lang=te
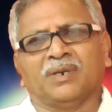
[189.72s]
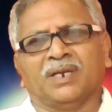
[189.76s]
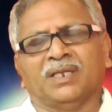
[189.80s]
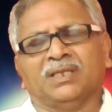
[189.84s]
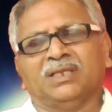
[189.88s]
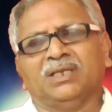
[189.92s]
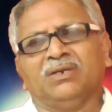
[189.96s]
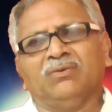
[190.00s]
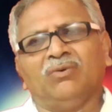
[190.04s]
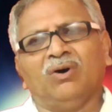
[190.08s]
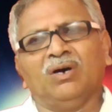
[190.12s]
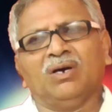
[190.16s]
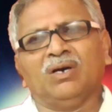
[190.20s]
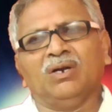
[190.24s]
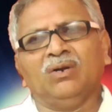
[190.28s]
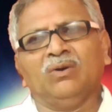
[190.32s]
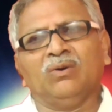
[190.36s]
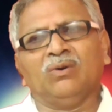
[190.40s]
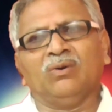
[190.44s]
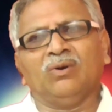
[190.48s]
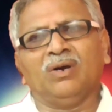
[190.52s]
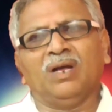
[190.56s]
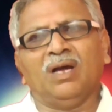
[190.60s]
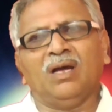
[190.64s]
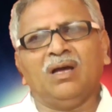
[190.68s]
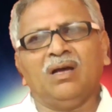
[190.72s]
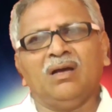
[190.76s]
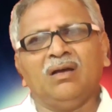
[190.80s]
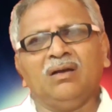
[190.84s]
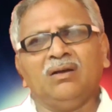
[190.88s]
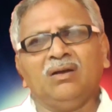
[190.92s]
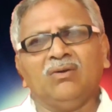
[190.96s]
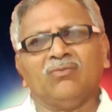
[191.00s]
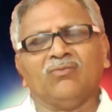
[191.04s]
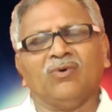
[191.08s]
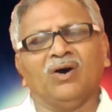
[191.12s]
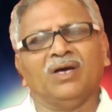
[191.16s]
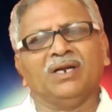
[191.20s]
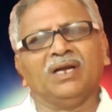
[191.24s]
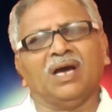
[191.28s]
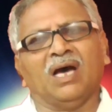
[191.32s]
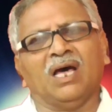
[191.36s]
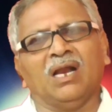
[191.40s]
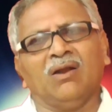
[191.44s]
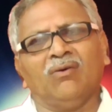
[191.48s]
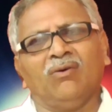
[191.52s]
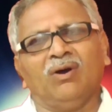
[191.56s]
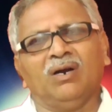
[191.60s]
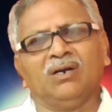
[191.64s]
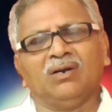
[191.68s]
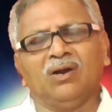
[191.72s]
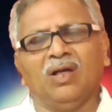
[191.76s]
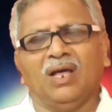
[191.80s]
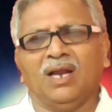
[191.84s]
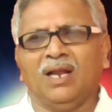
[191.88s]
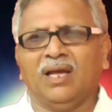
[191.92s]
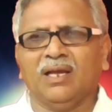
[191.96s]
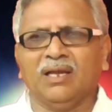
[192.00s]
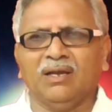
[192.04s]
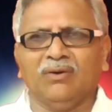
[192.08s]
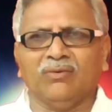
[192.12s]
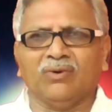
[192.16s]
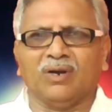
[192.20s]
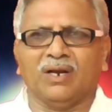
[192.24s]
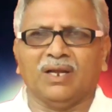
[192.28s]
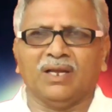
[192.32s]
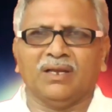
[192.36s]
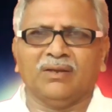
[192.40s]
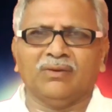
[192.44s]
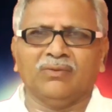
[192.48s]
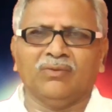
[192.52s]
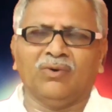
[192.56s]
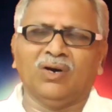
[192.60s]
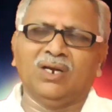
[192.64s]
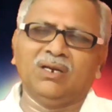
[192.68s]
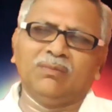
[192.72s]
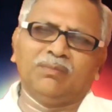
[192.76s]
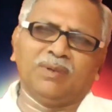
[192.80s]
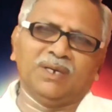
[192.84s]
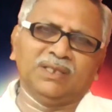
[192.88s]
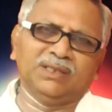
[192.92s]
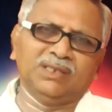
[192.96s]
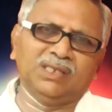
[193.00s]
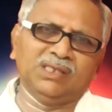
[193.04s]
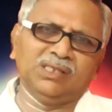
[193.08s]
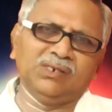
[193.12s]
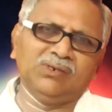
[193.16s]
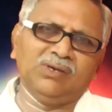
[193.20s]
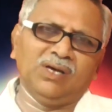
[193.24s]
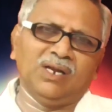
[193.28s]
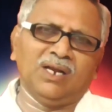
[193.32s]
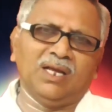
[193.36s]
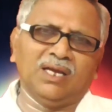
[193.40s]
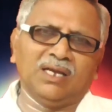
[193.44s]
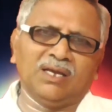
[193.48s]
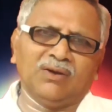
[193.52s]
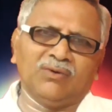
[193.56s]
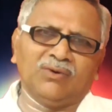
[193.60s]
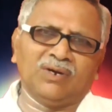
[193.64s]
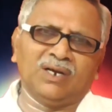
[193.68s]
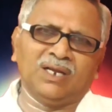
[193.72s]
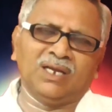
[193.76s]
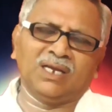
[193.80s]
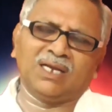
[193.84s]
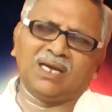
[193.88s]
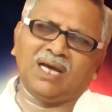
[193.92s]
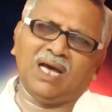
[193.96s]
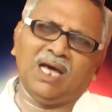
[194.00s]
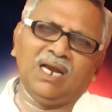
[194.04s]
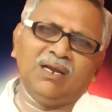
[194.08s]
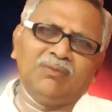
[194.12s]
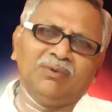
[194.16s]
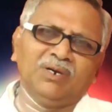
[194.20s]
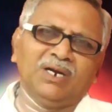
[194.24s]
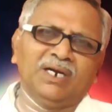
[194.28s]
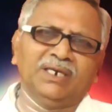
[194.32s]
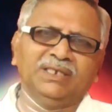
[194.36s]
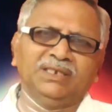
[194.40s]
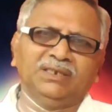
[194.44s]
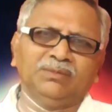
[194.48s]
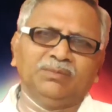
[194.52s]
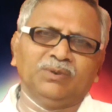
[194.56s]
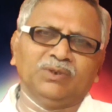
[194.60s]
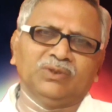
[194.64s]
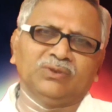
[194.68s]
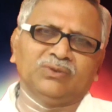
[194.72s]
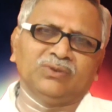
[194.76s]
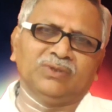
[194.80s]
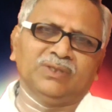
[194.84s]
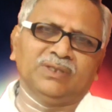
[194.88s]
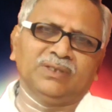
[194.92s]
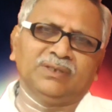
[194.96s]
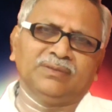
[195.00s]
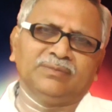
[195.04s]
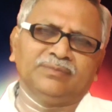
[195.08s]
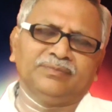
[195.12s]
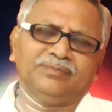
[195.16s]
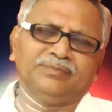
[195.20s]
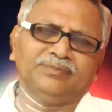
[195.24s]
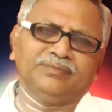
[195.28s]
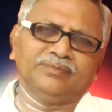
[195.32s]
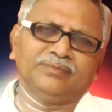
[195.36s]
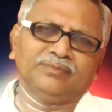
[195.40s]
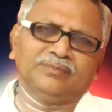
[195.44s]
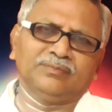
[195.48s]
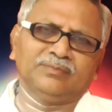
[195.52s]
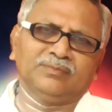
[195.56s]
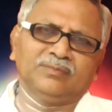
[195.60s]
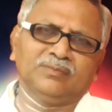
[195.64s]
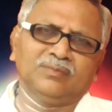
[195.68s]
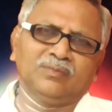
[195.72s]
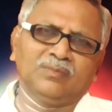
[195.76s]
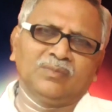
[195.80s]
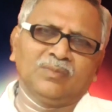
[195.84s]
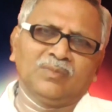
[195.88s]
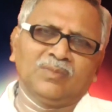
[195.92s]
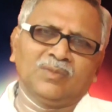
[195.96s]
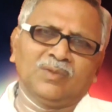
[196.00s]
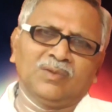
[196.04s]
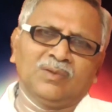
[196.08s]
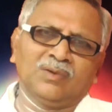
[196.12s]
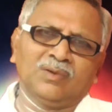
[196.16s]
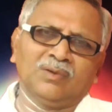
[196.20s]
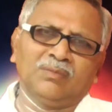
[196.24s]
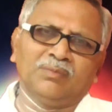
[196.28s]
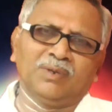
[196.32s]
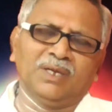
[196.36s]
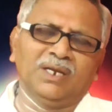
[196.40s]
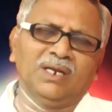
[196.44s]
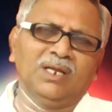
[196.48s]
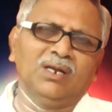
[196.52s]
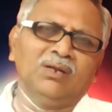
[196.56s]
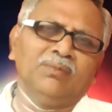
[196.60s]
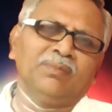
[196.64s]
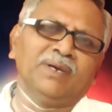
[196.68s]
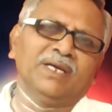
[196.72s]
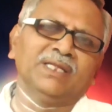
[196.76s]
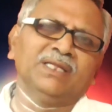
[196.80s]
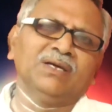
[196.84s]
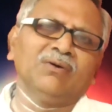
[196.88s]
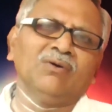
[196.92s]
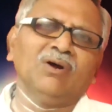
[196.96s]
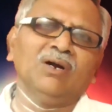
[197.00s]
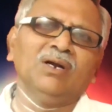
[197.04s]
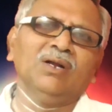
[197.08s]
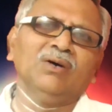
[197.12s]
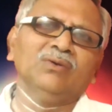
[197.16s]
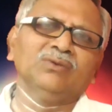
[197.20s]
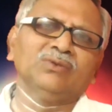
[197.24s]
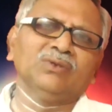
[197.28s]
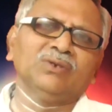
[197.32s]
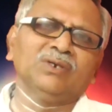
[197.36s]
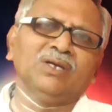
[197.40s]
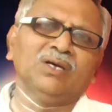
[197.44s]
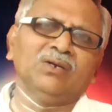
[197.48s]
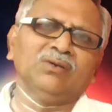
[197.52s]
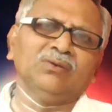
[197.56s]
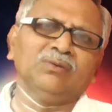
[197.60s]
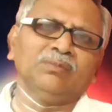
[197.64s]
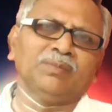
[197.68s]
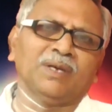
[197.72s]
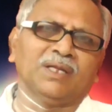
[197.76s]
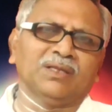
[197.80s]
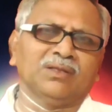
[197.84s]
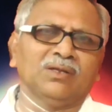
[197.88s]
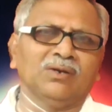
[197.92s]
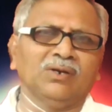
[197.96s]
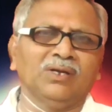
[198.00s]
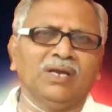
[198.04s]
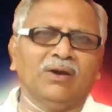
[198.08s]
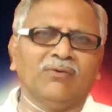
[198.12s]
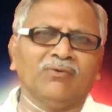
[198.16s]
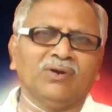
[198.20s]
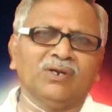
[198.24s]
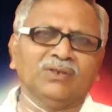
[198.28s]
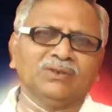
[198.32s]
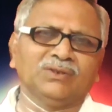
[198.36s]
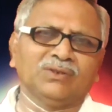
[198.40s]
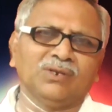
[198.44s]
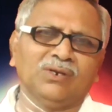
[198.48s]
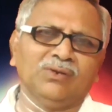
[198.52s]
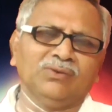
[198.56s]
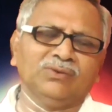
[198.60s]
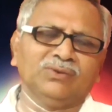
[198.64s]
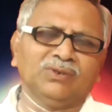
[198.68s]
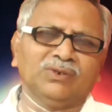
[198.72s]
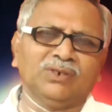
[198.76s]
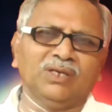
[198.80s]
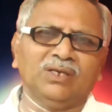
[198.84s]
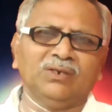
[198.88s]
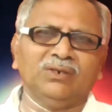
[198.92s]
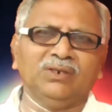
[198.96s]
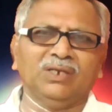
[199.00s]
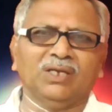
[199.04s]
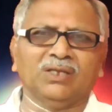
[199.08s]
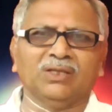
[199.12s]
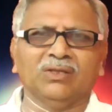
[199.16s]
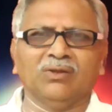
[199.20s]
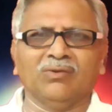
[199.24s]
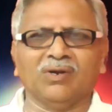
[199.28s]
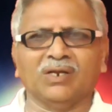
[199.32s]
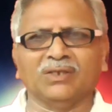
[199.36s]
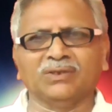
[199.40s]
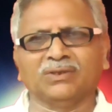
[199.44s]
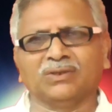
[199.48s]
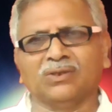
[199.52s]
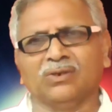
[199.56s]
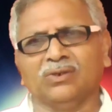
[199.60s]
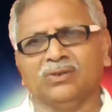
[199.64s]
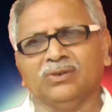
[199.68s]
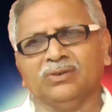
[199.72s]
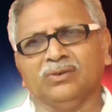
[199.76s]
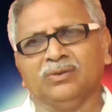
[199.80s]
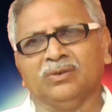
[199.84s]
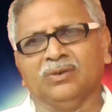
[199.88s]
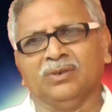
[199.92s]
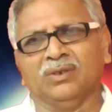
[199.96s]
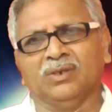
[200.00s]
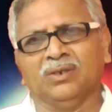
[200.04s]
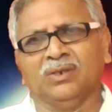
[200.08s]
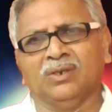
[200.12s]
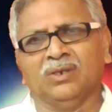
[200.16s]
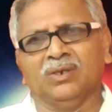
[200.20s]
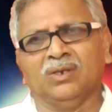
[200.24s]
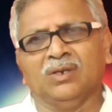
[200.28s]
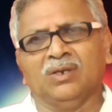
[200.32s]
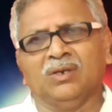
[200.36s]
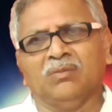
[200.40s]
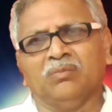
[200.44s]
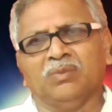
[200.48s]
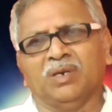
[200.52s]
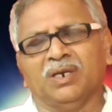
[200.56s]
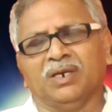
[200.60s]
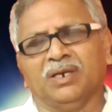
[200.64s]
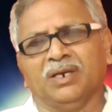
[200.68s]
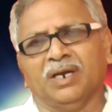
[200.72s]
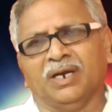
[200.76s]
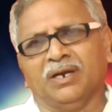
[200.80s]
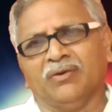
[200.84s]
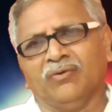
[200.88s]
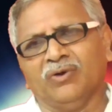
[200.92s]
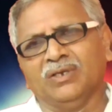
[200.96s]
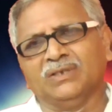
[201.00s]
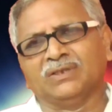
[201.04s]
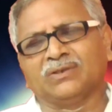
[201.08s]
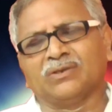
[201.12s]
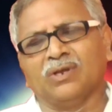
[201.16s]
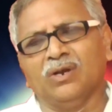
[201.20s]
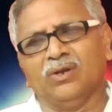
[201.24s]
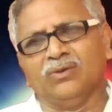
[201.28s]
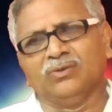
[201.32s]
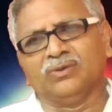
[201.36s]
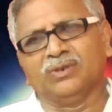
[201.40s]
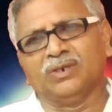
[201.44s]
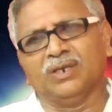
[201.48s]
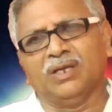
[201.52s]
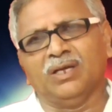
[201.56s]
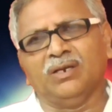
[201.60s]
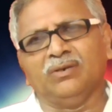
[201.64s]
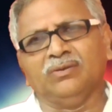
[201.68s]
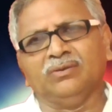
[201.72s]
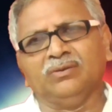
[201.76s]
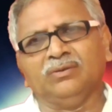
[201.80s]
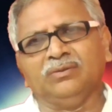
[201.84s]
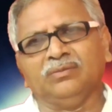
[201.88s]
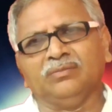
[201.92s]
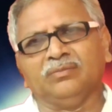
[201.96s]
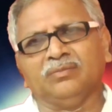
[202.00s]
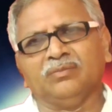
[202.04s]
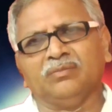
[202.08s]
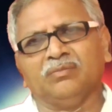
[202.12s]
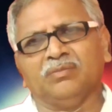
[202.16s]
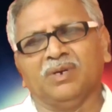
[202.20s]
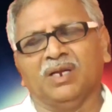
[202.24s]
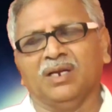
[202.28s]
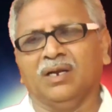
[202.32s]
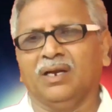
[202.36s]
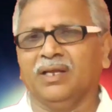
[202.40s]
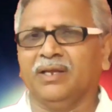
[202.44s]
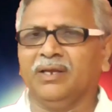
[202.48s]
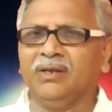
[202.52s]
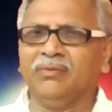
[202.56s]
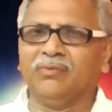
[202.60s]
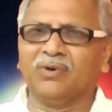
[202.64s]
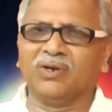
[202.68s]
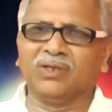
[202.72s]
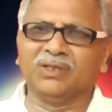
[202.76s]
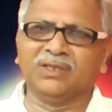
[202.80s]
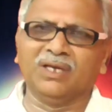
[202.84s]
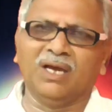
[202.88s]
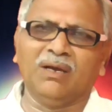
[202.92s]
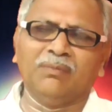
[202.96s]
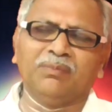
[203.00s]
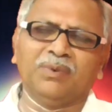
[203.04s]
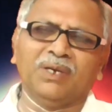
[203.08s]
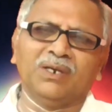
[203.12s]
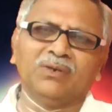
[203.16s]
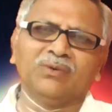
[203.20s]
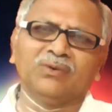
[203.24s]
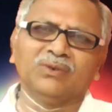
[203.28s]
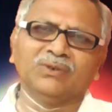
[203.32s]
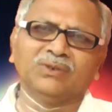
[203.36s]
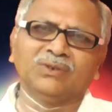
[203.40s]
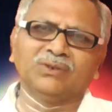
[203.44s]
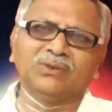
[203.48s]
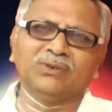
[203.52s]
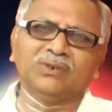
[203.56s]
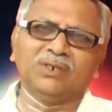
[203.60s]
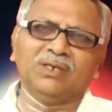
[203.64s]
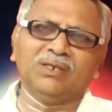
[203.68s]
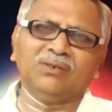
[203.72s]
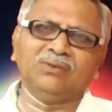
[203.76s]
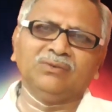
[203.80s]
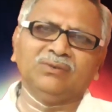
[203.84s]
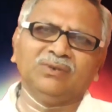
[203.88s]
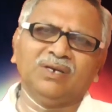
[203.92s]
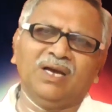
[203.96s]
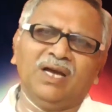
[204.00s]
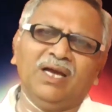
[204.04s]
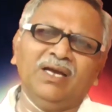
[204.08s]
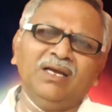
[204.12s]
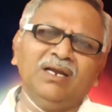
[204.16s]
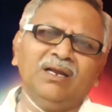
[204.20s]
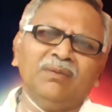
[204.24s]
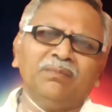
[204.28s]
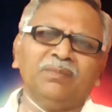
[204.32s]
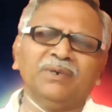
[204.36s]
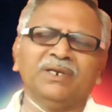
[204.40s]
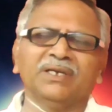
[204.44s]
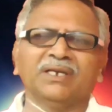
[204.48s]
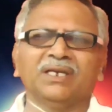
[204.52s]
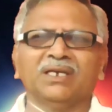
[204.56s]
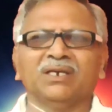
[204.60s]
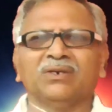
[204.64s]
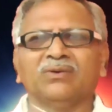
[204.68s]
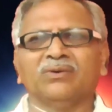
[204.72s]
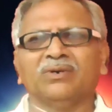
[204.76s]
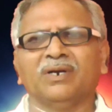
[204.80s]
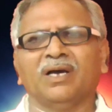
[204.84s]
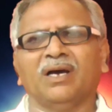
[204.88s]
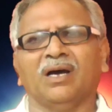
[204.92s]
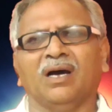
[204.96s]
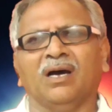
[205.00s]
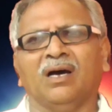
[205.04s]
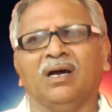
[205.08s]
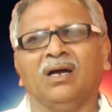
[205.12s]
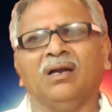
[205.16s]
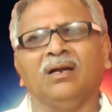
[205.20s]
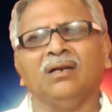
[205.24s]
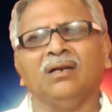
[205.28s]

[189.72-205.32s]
ప్రతి ఒక్కరు కూడా వారి అలవాట్లు అలాగే ఉన్నాయి వారి పద్ధతులు అలాగే ఉన్నాయి కాలం గడిచిపోతుంది పిల్లలు పెద్దవాళ్ళు అవుతున్నారు పెద్దలు యవనస్తులు అవుతున్నారు యజ్ఞనస్తులు మరి నడివయస్కులు అవుతున్నారు మళ్ళీ వృద్ధాప్యానికి వస్తున్నారు అయినప్పటికీ కూడా